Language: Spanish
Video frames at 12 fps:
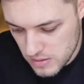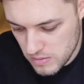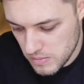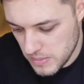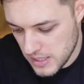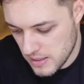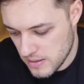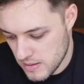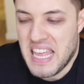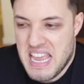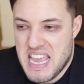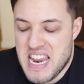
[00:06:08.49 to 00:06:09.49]
Mm, mira.
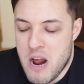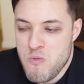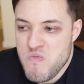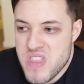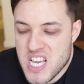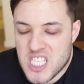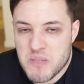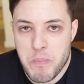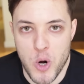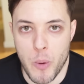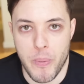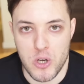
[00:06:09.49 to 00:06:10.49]
E, era un
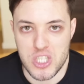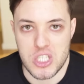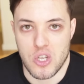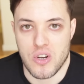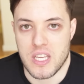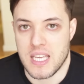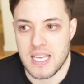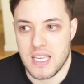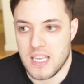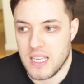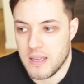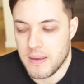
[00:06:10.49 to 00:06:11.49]
despropósito
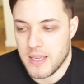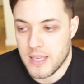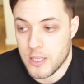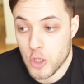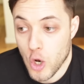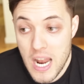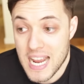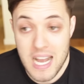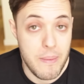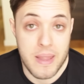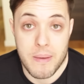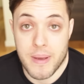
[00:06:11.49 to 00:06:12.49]
y, no la
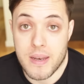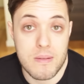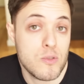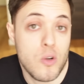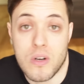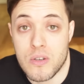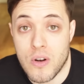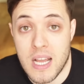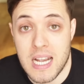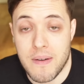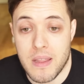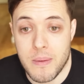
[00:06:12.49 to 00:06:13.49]
acabé de ver. No, no
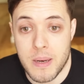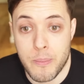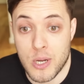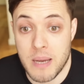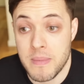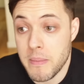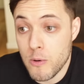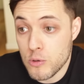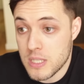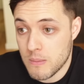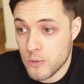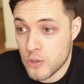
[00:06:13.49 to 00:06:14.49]
la acabé de ver. Porque a mí me
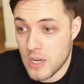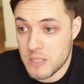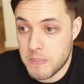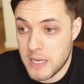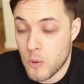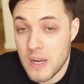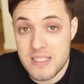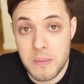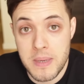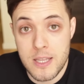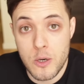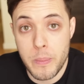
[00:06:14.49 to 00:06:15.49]
gustan mucho las películas de
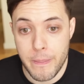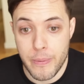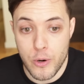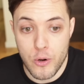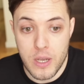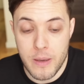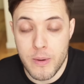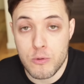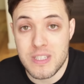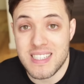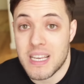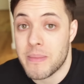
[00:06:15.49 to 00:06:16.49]
miedo, pero lo que a mí me
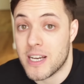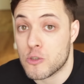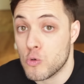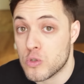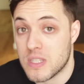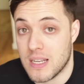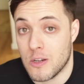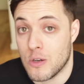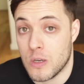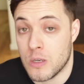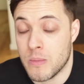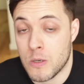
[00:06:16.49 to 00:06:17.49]
gusta es que me asusten.
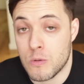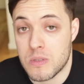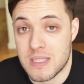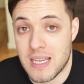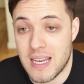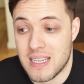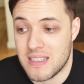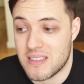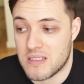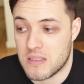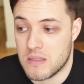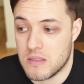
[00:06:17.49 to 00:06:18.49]
Lo que no me gusta
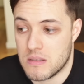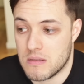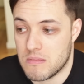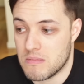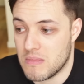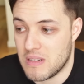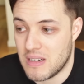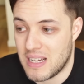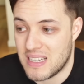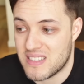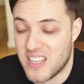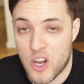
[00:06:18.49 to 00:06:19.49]
es eh,
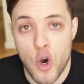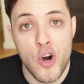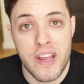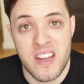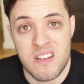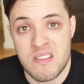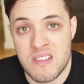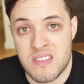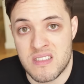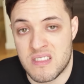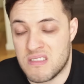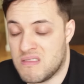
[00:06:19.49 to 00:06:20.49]
las de gore, ¿no?
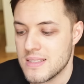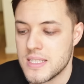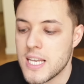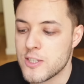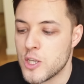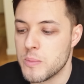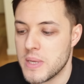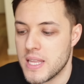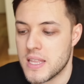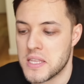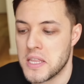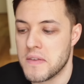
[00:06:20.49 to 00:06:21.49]
Tía Sol me
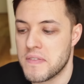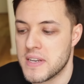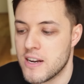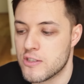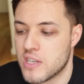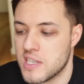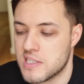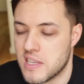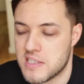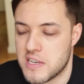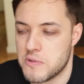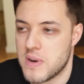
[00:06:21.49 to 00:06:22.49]
dice, defina a los
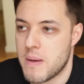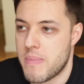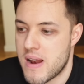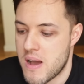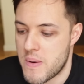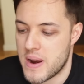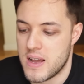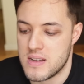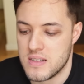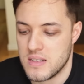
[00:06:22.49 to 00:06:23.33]
haters en una palabra.